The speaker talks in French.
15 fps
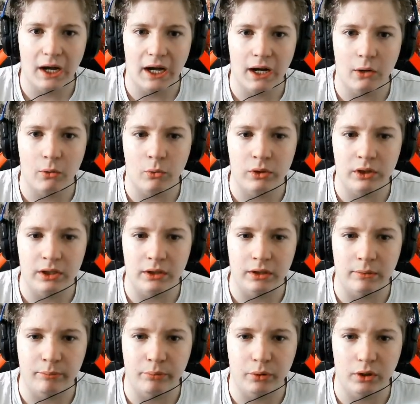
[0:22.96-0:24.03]
Ah ouais,
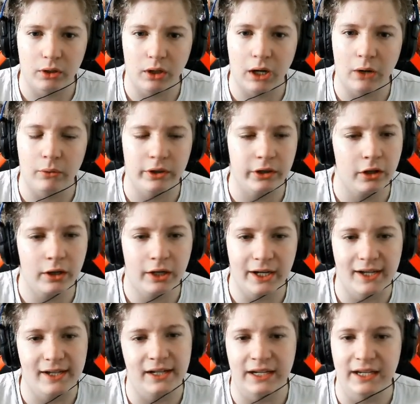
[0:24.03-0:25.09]
pour Ah ouais, non,
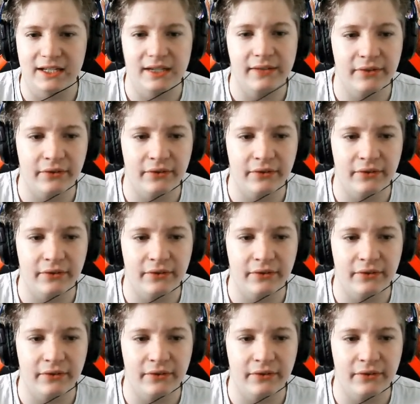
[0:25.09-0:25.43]
là, les gars, ça fait